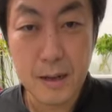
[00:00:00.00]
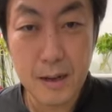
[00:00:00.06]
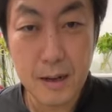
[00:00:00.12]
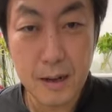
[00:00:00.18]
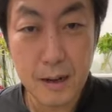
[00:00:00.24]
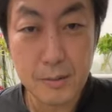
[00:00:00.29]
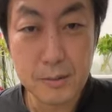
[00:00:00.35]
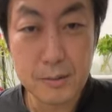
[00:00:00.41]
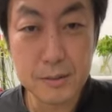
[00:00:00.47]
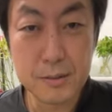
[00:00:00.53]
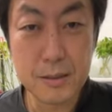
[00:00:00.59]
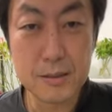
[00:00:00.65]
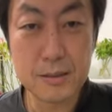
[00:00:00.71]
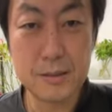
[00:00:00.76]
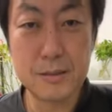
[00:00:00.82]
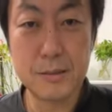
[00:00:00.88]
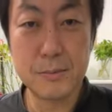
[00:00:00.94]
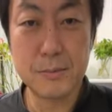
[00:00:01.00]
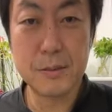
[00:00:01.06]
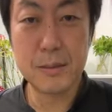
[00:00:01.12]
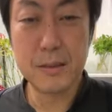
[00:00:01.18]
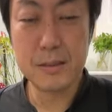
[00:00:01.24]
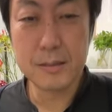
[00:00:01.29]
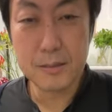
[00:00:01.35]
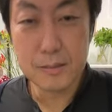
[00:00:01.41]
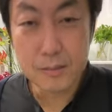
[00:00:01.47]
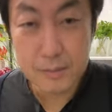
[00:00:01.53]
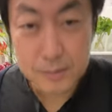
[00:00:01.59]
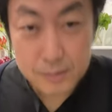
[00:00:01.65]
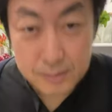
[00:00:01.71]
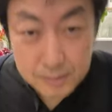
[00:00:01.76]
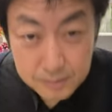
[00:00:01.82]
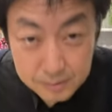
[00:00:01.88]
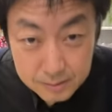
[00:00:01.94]
I, I will try to imitate
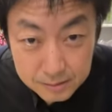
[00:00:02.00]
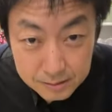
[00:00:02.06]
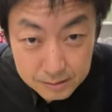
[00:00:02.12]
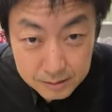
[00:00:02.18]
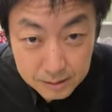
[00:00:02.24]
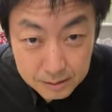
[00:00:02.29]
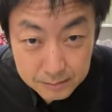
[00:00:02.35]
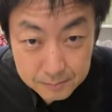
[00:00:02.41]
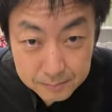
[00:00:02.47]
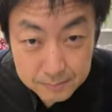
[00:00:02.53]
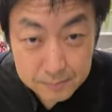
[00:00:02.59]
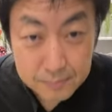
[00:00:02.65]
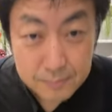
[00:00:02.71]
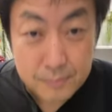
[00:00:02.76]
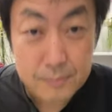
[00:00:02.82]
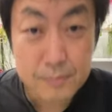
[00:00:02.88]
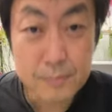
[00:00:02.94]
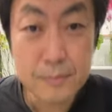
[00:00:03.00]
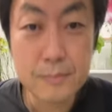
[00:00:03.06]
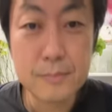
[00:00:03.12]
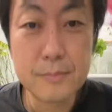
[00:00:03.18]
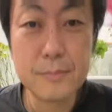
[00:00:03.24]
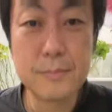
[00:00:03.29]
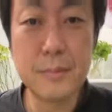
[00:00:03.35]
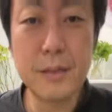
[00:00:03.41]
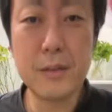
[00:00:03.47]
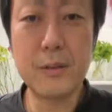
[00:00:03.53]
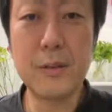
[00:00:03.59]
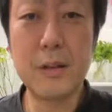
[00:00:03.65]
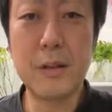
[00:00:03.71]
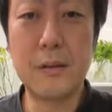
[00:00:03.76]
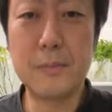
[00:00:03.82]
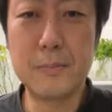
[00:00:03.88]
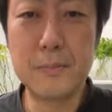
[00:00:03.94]
to in
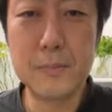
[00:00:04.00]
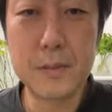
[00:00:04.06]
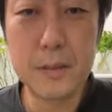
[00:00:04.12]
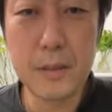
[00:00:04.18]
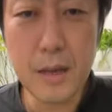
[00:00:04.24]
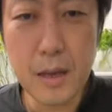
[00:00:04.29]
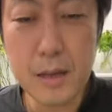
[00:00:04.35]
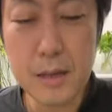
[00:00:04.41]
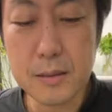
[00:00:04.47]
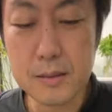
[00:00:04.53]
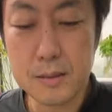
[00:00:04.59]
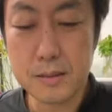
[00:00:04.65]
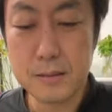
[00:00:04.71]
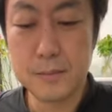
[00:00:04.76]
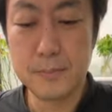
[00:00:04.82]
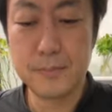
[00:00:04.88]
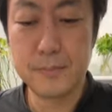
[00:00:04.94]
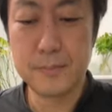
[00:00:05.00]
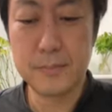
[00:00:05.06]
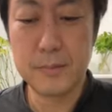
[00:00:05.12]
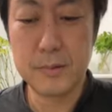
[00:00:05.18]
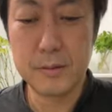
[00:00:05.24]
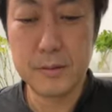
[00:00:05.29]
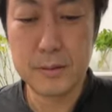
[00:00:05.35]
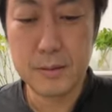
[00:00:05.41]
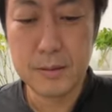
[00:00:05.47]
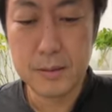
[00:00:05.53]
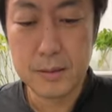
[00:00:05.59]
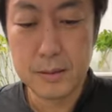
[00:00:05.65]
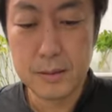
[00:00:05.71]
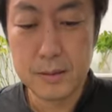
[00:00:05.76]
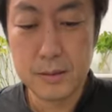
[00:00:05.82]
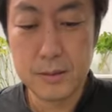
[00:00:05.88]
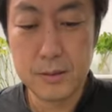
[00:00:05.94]
Vietnam. Yes.
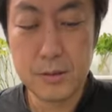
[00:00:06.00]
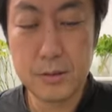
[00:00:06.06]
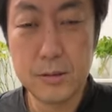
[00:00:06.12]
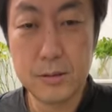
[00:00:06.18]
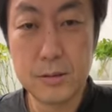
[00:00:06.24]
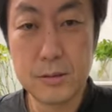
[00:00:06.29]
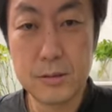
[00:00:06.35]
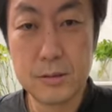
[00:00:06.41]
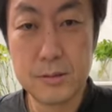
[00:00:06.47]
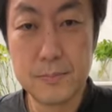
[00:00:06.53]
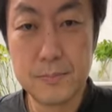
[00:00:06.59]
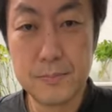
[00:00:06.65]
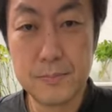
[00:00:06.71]
You should.